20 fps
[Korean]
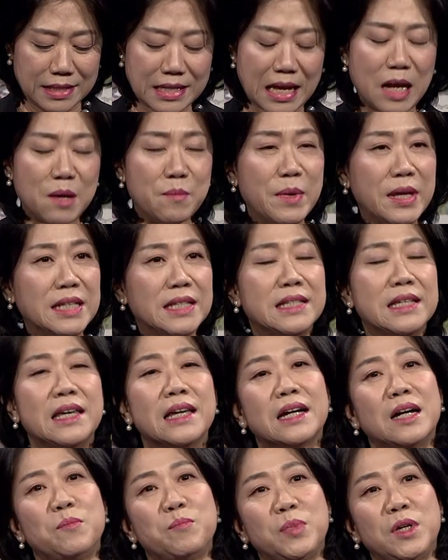삶의
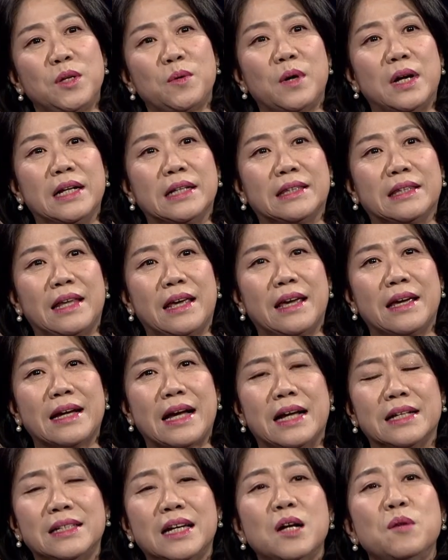지혜가 필요할 때
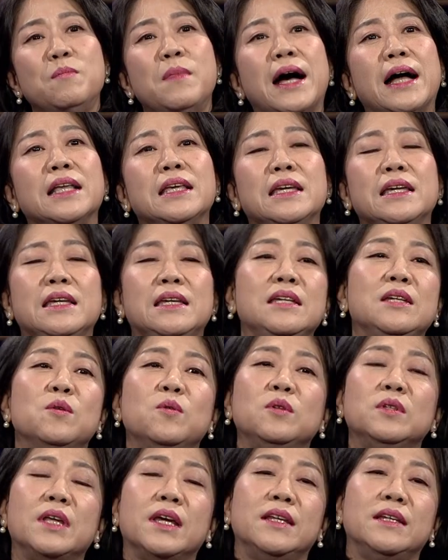가장 많이
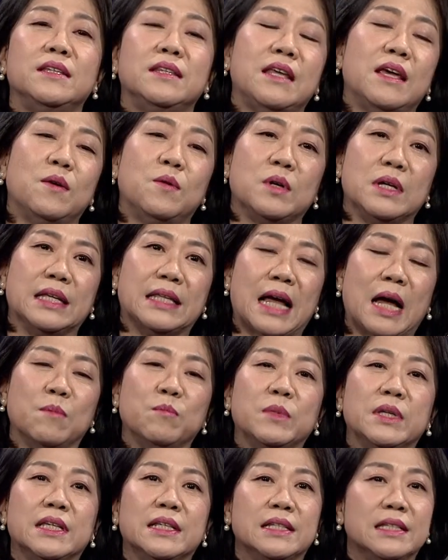인용되는 내용이
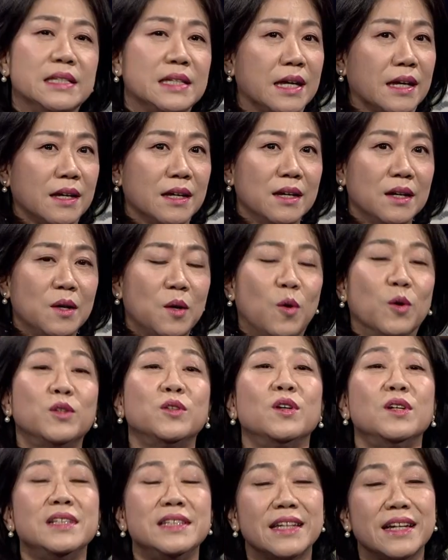담긴 책
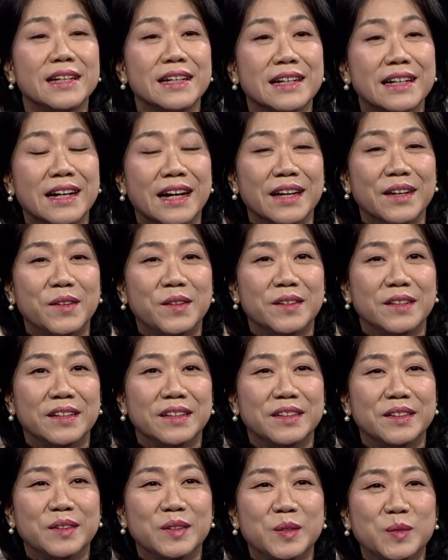어떤 책일까요?
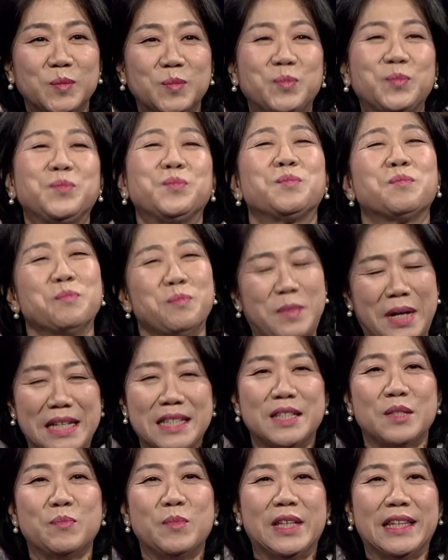
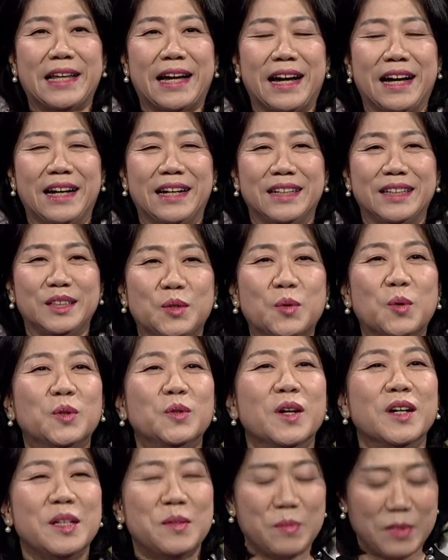맞습니다.
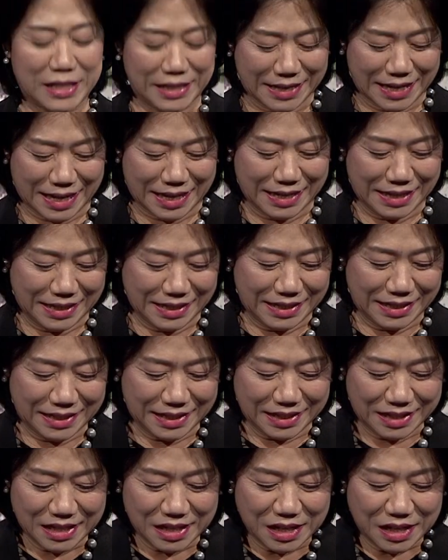논어입니다.
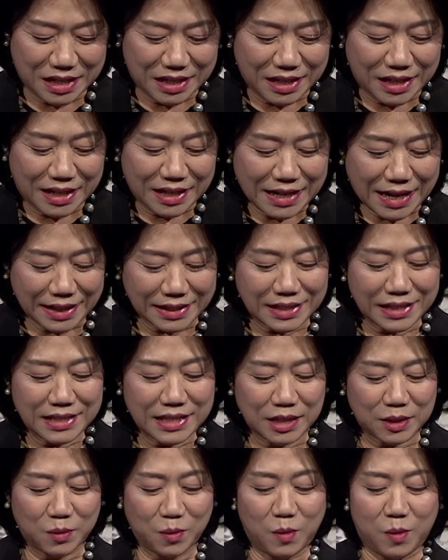같은
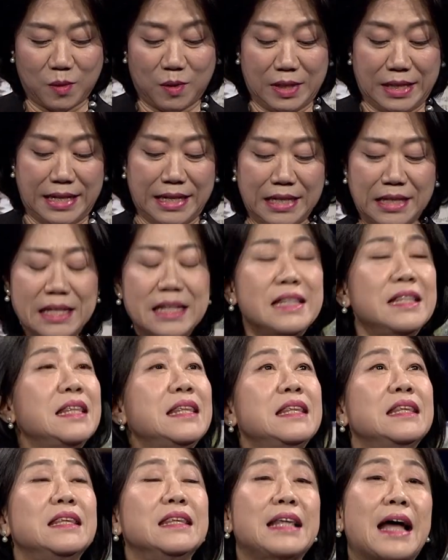책도
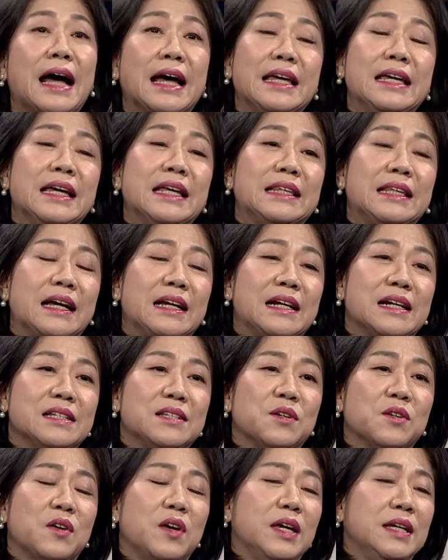읽는 나이에
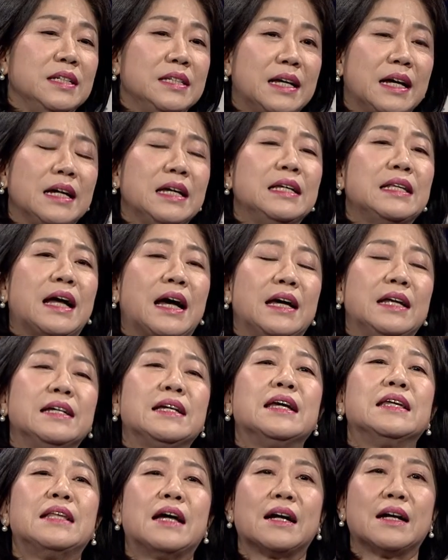따라서 굉장히
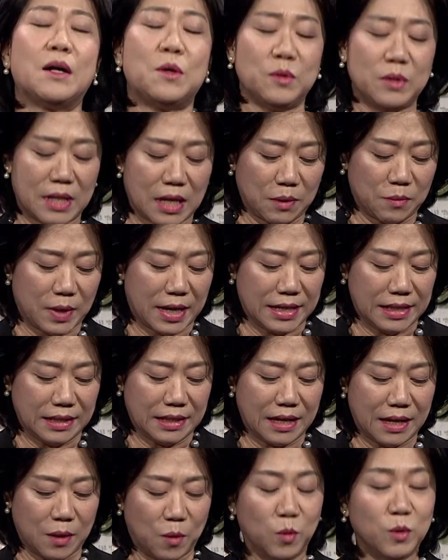다르게 다가온다고
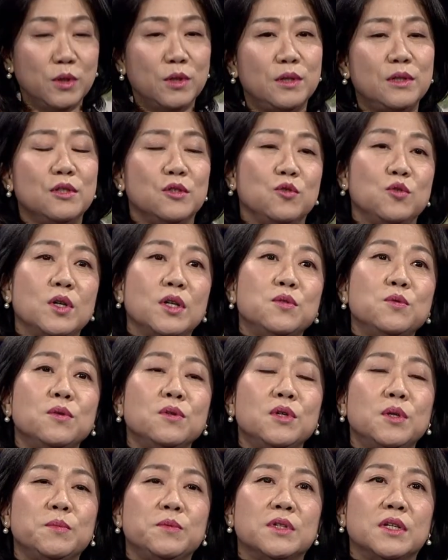하는데 오늘은
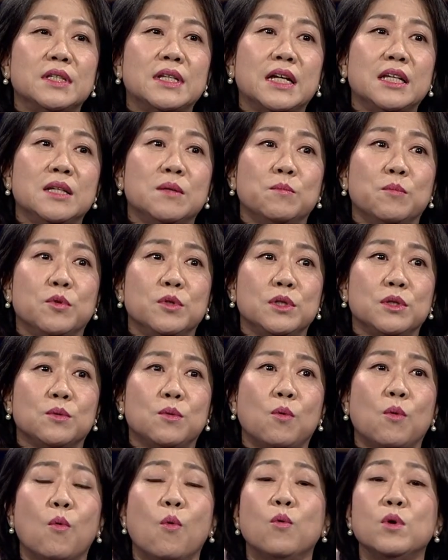최종엽 저자님
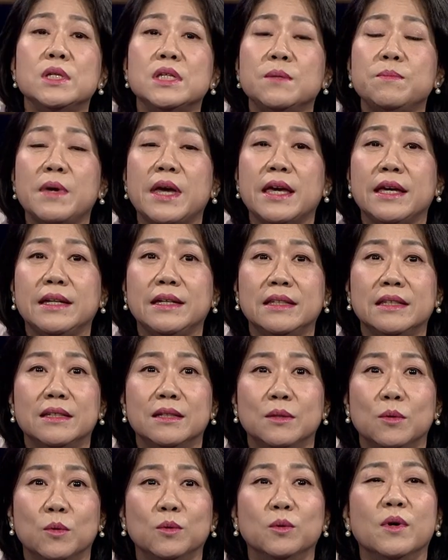모시고 50에
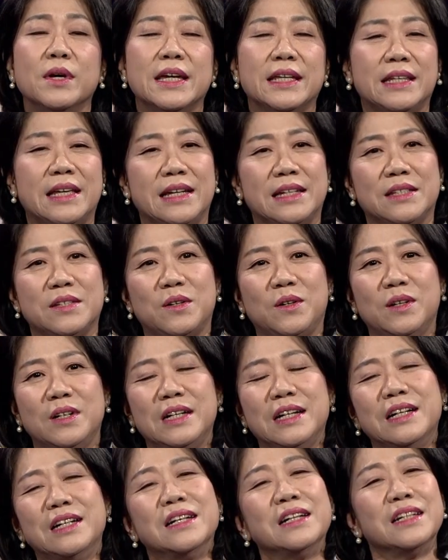읽는 논어에 대해서
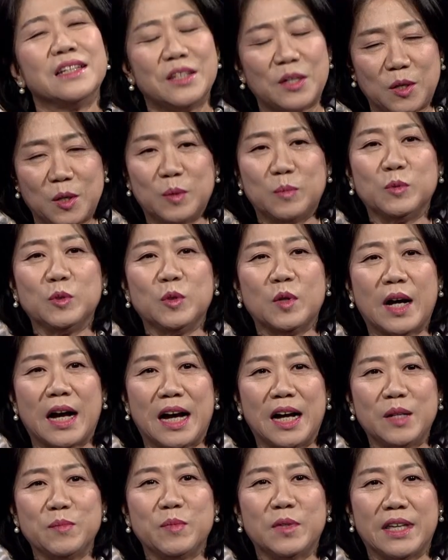여러분과
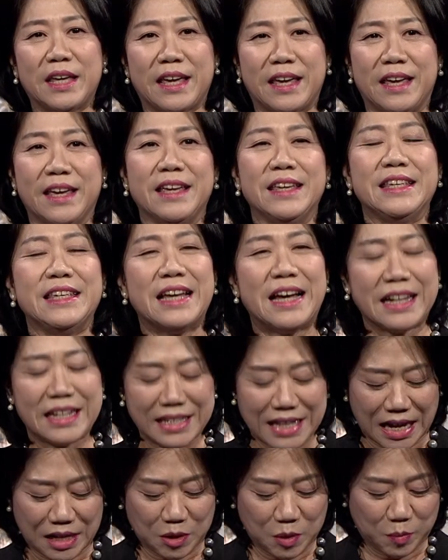함께 이야기
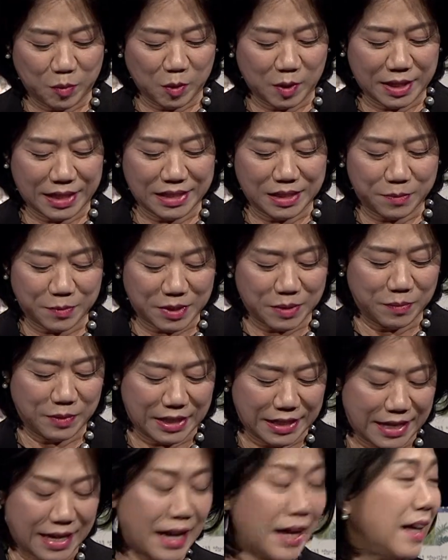나눠볼까
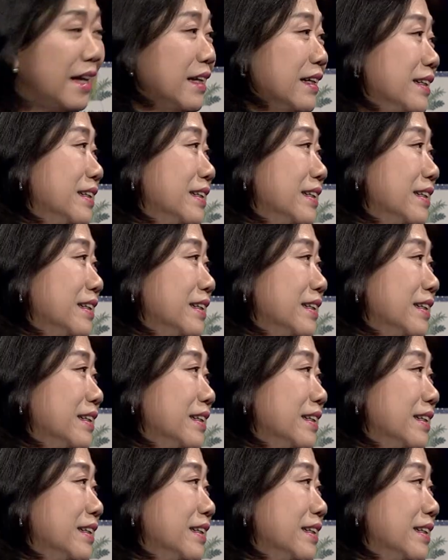싶습니다.